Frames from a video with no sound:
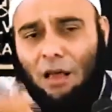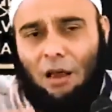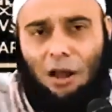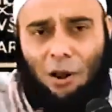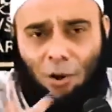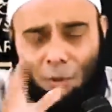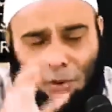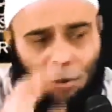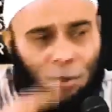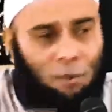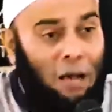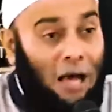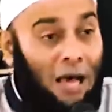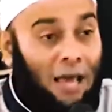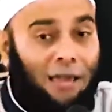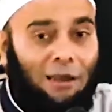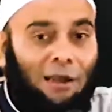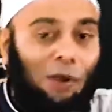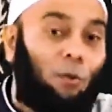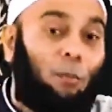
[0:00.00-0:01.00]
lalu minum
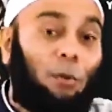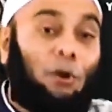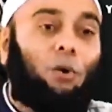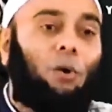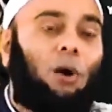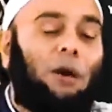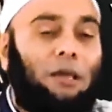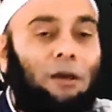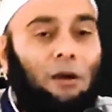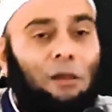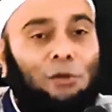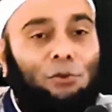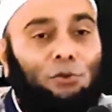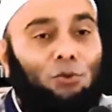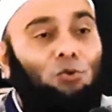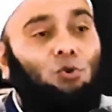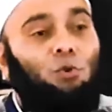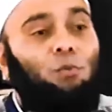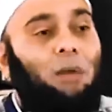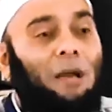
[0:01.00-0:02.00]
air, lalu berdoa, ya Allah
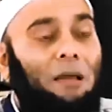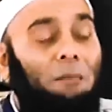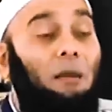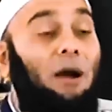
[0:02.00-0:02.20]
cukupkan